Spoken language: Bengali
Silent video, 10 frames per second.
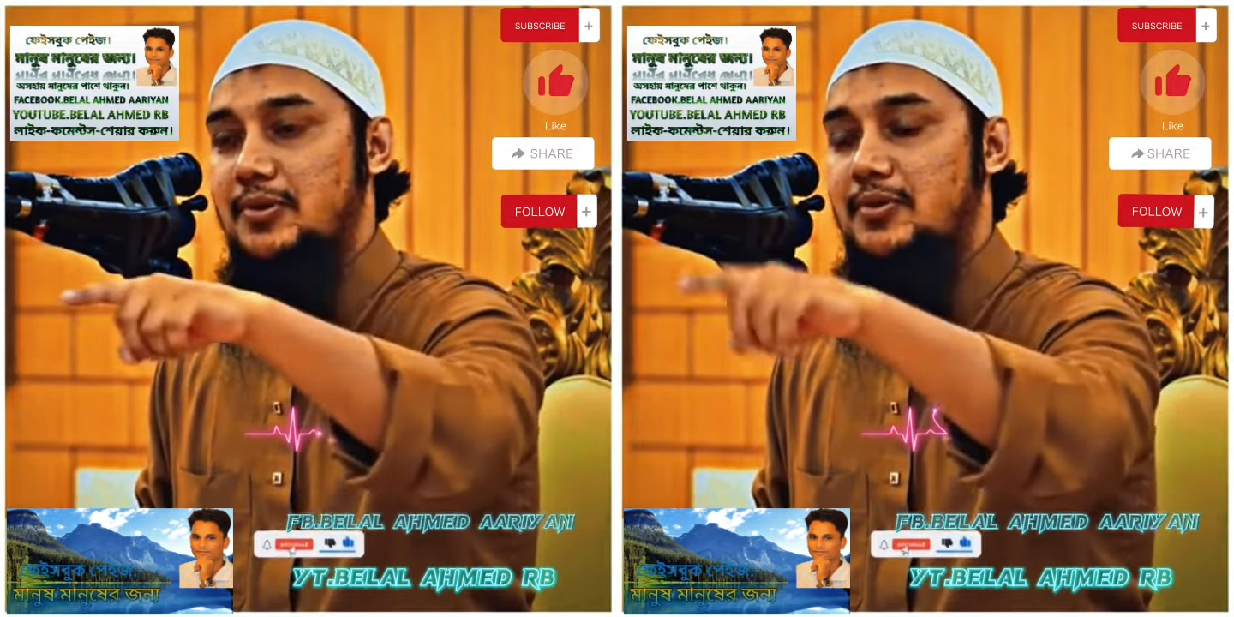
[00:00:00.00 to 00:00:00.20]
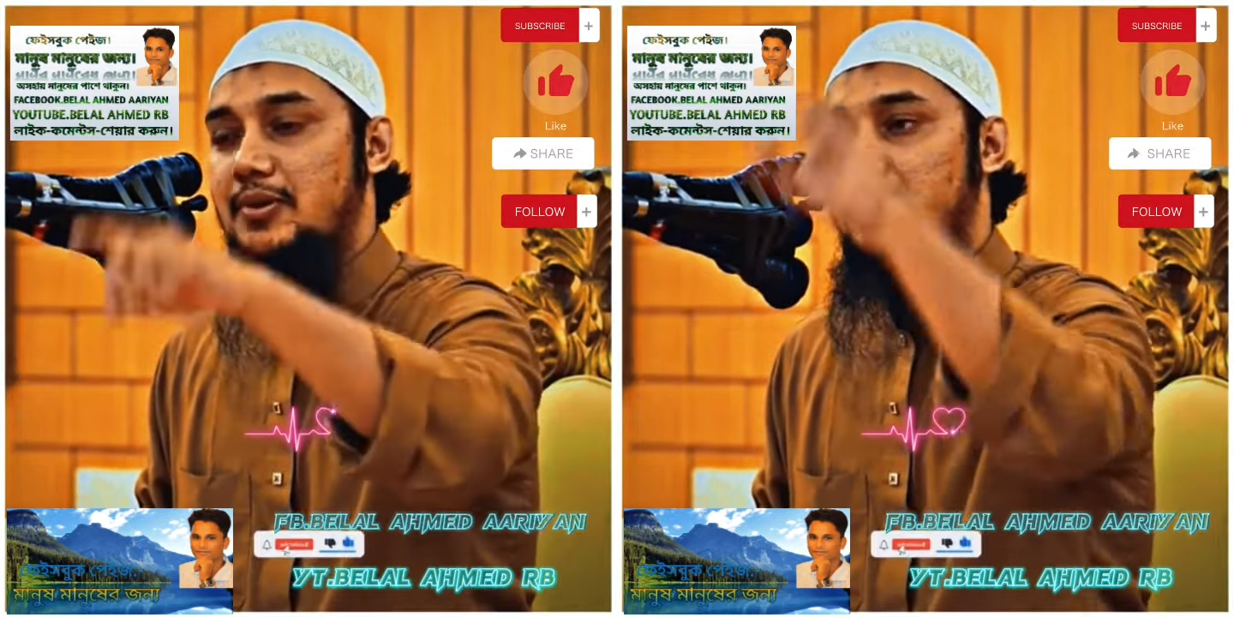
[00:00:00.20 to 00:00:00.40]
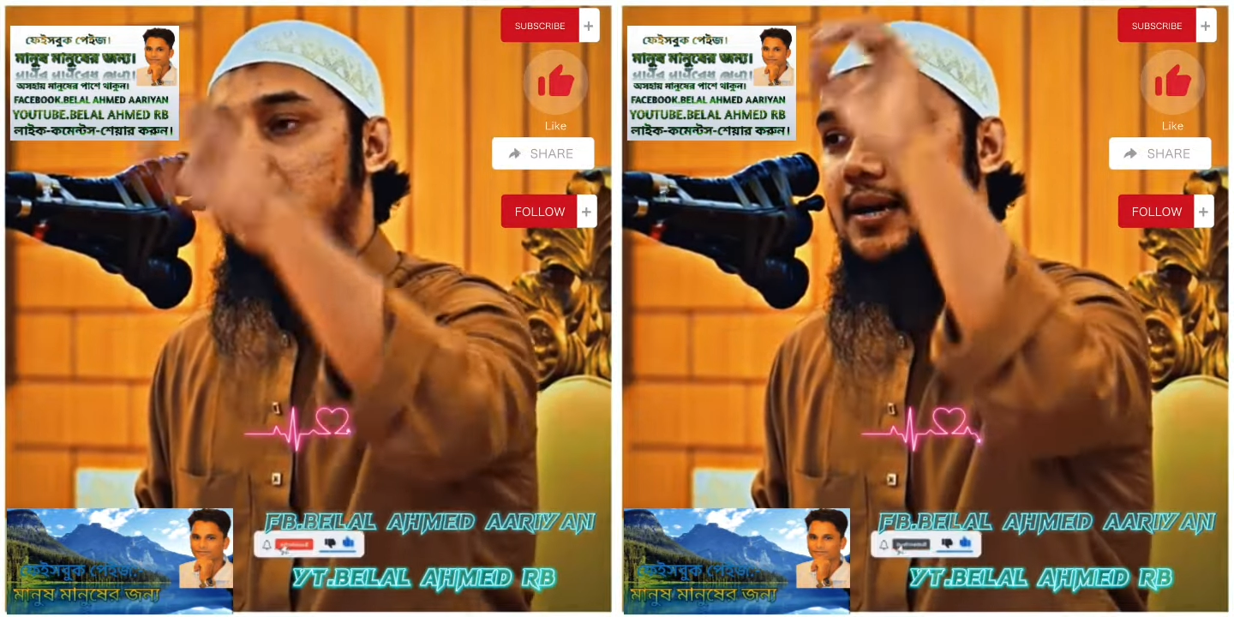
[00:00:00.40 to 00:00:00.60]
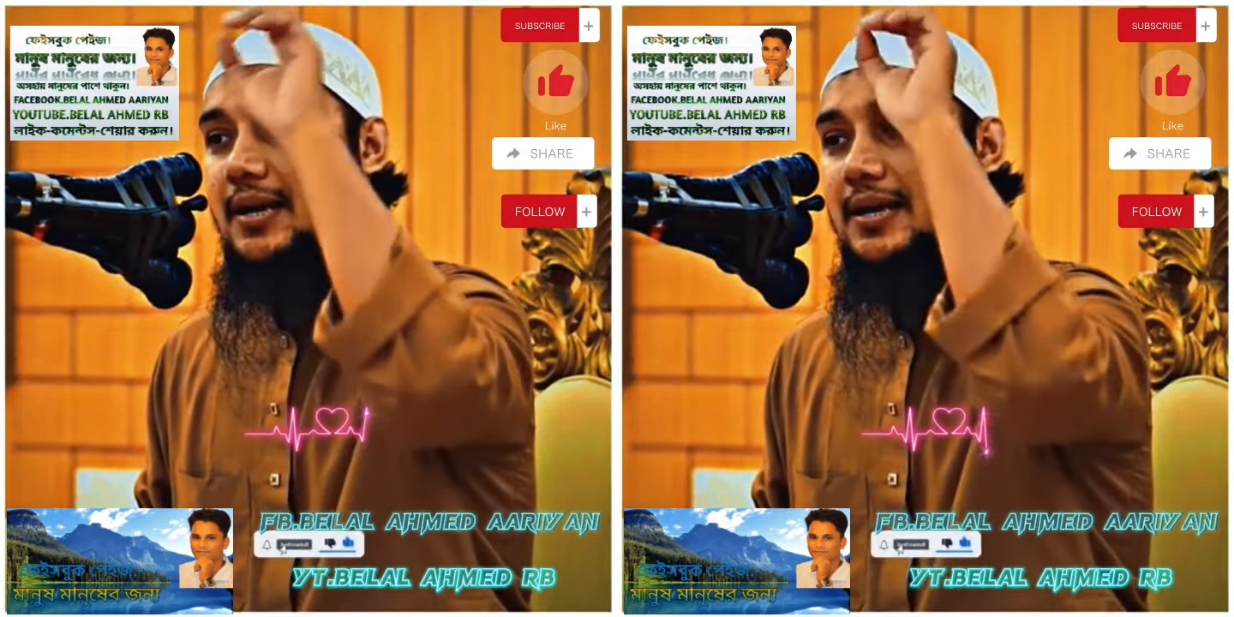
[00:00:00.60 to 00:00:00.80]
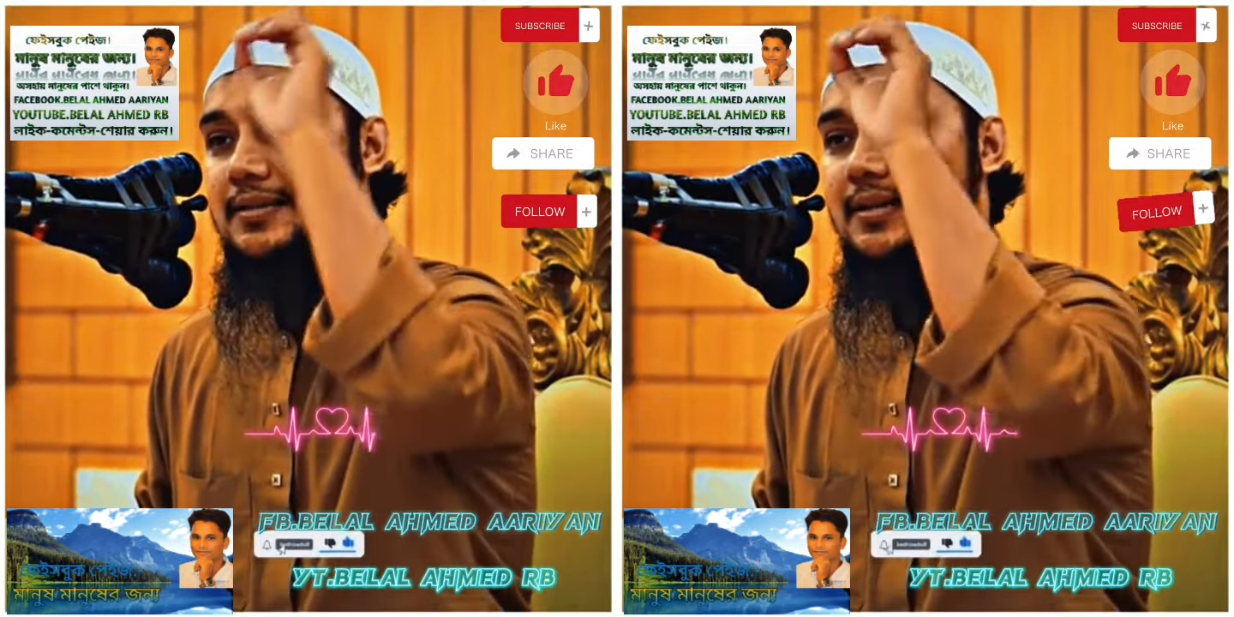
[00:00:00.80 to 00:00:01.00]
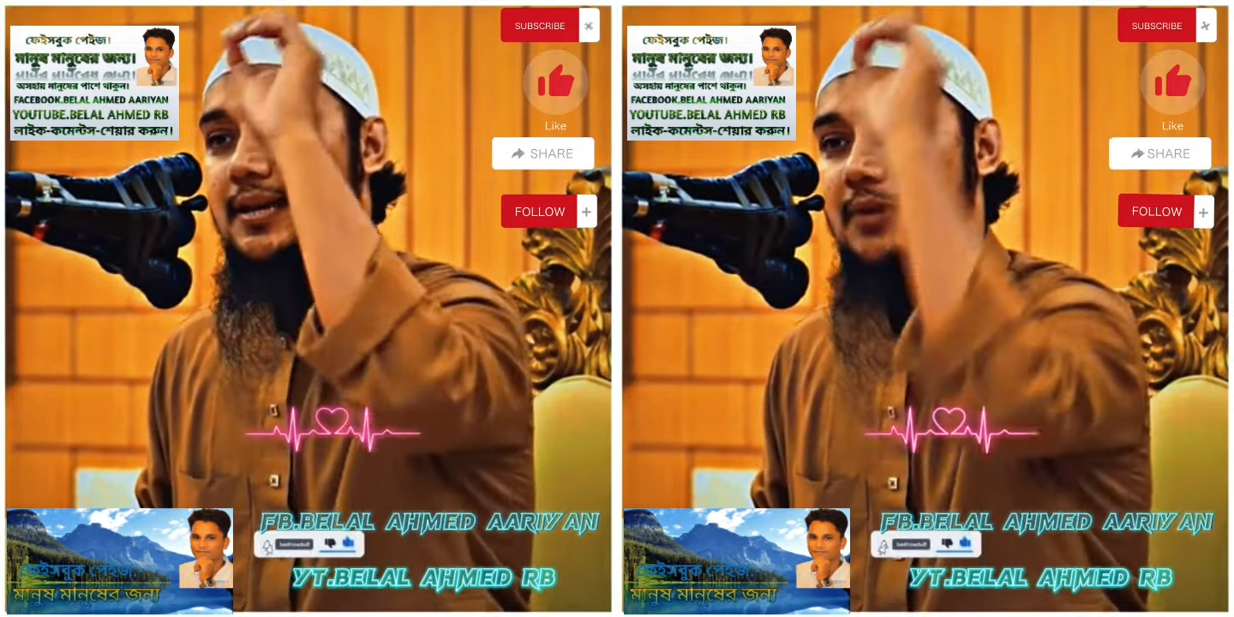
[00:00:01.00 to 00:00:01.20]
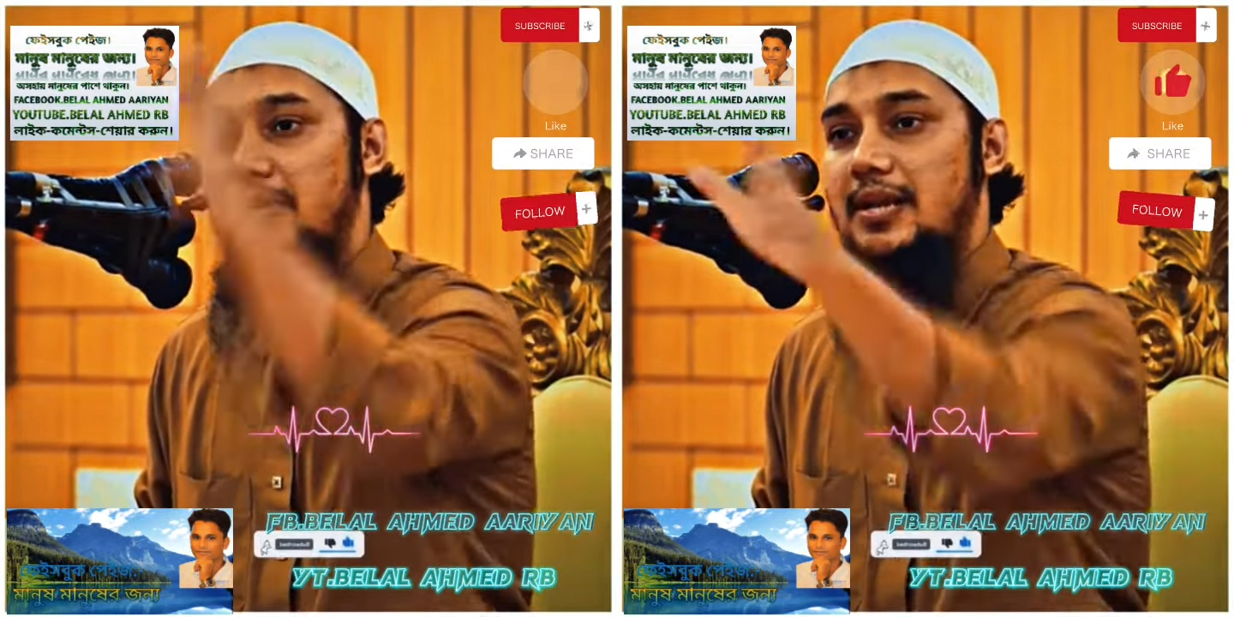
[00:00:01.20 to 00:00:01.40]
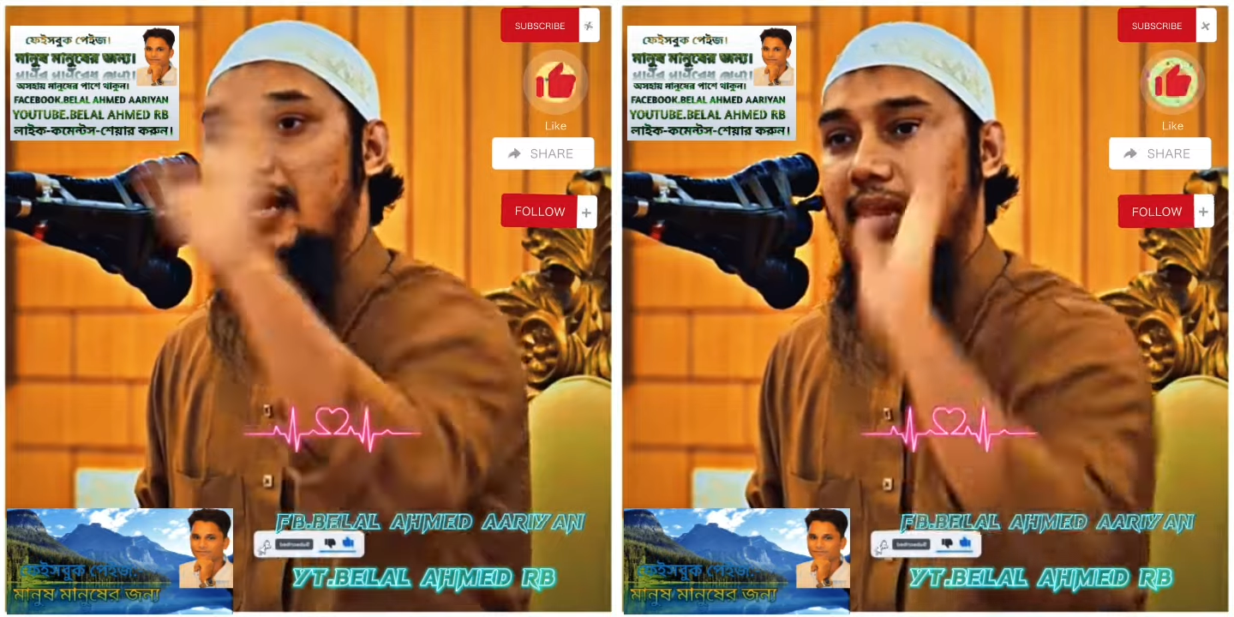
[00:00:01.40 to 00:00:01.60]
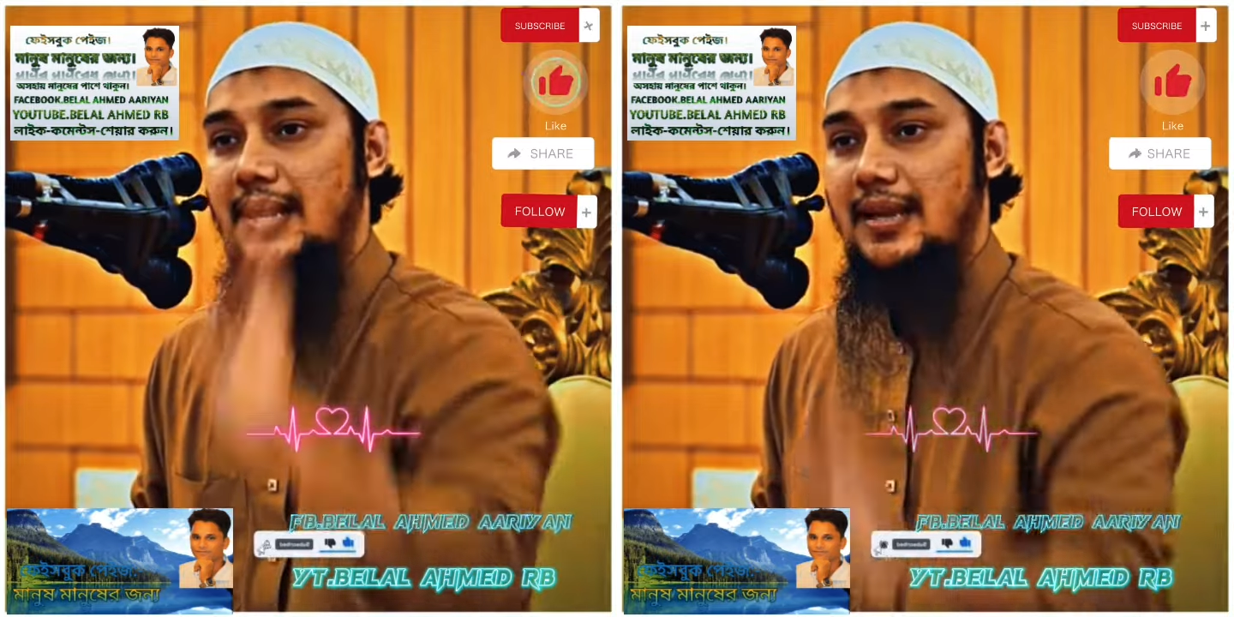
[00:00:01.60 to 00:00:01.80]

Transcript: মনে করে ওয়ার্ল্ডে এরা ছাড়া কেউই নাই